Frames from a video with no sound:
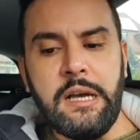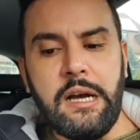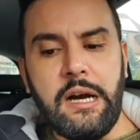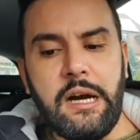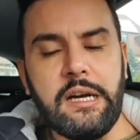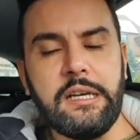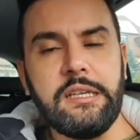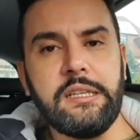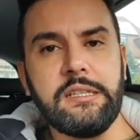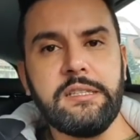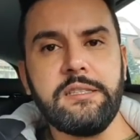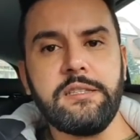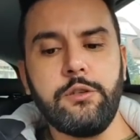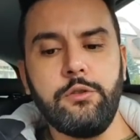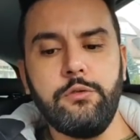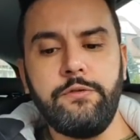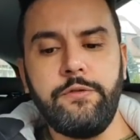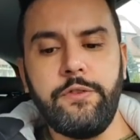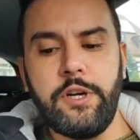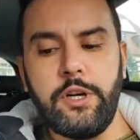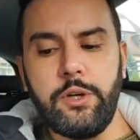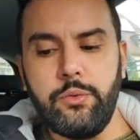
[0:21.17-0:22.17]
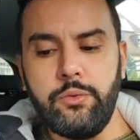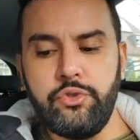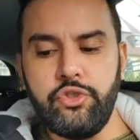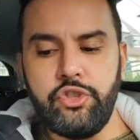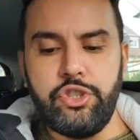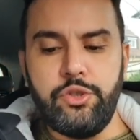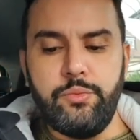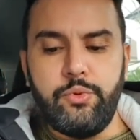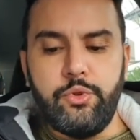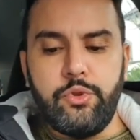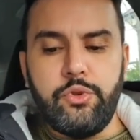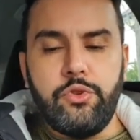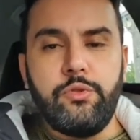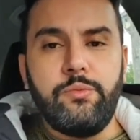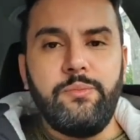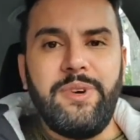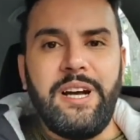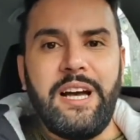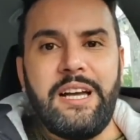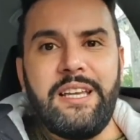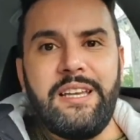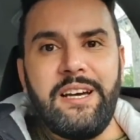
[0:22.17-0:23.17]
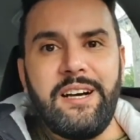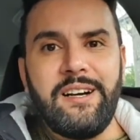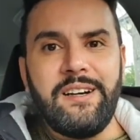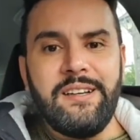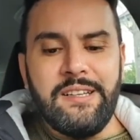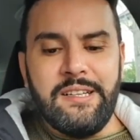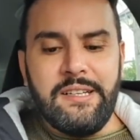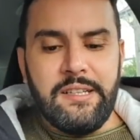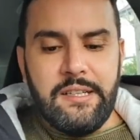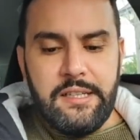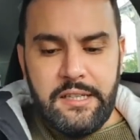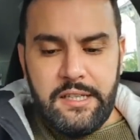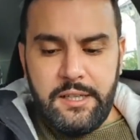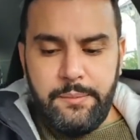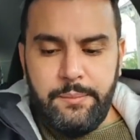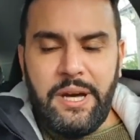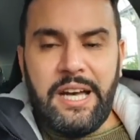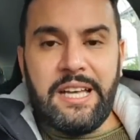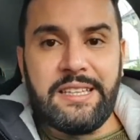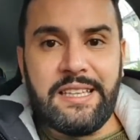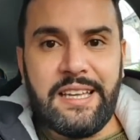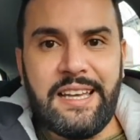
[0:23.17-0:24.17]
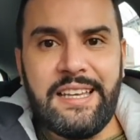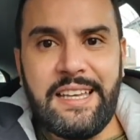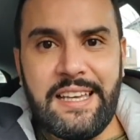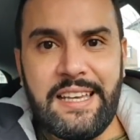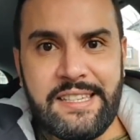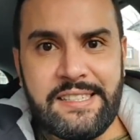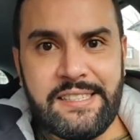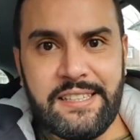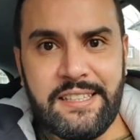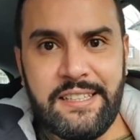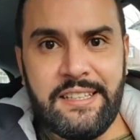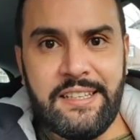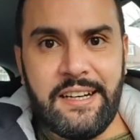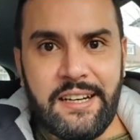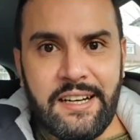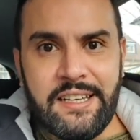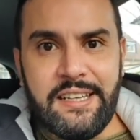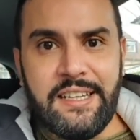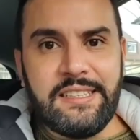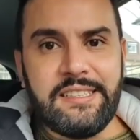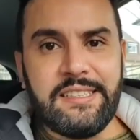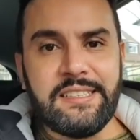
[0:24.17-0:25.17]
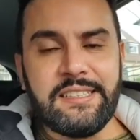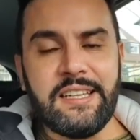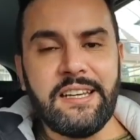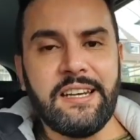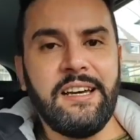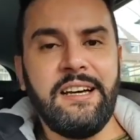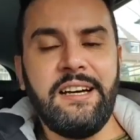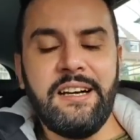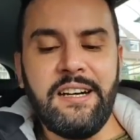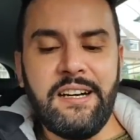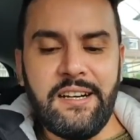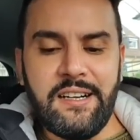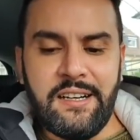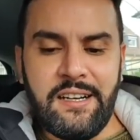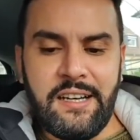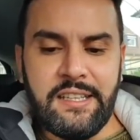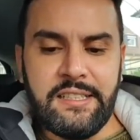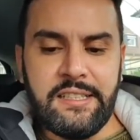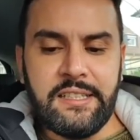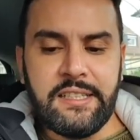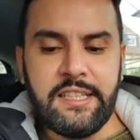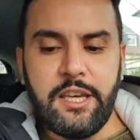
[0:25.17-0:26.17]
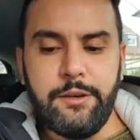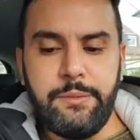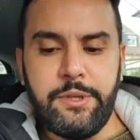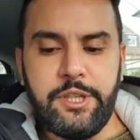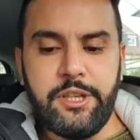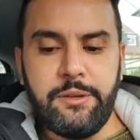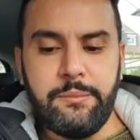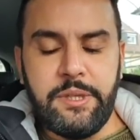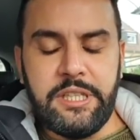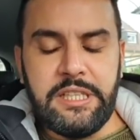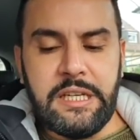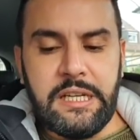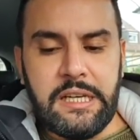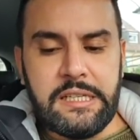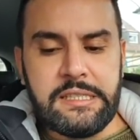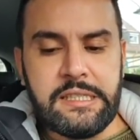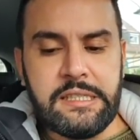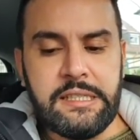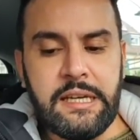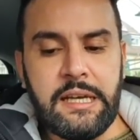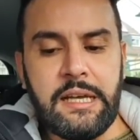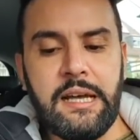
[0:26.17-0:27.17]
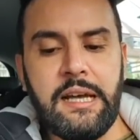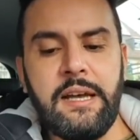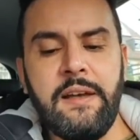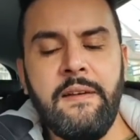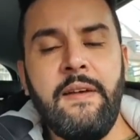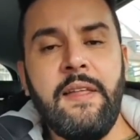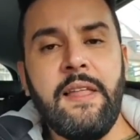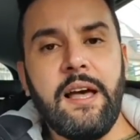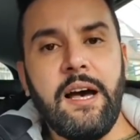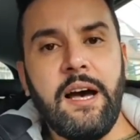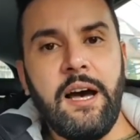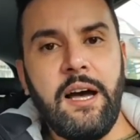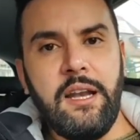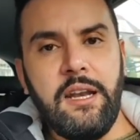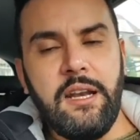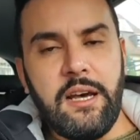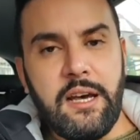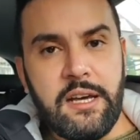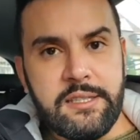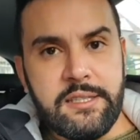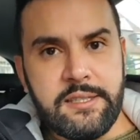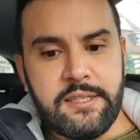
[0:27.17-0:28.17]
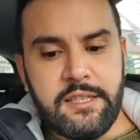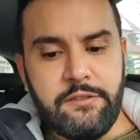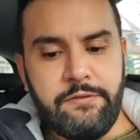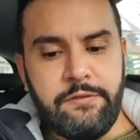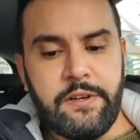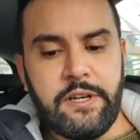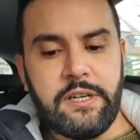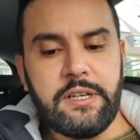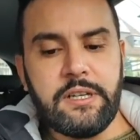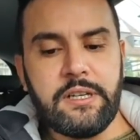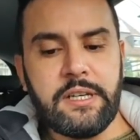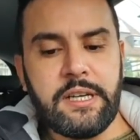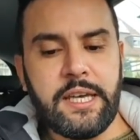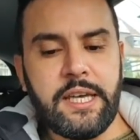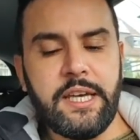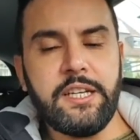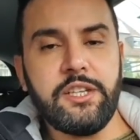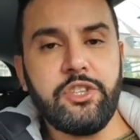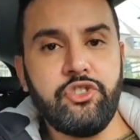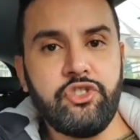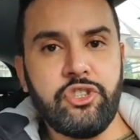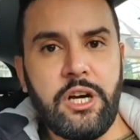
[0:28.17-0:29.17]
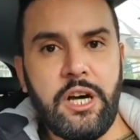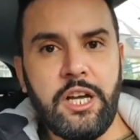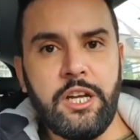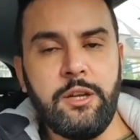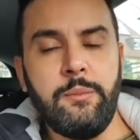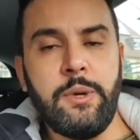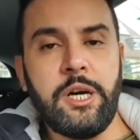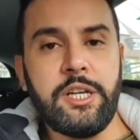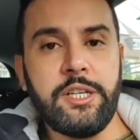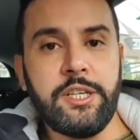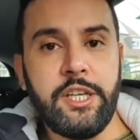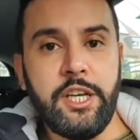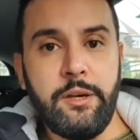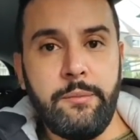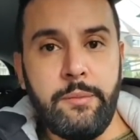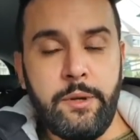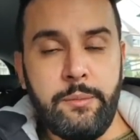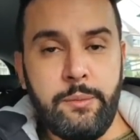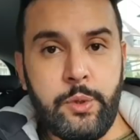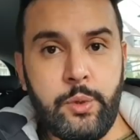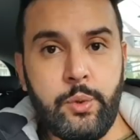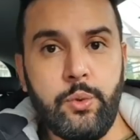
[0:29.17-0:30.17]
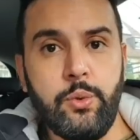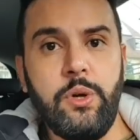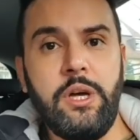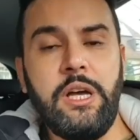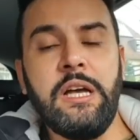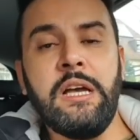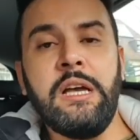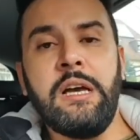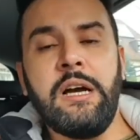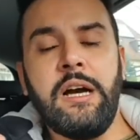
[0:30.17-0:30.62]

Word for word: أيضا سوف أجيبكم على آه، بعض الأسئلة التي طرحها عدد كبير من الأصدقاء هل السفر خارج ألمانيا ممنوع؟